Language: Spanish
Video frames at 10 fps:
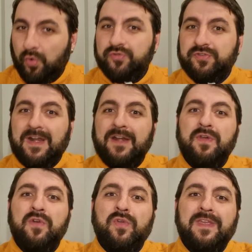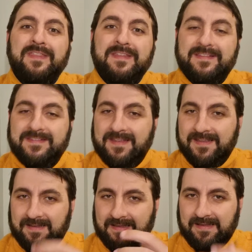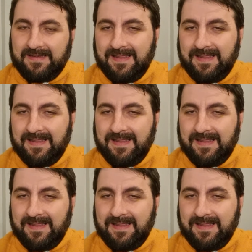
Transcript: contrario a lo que dice eh,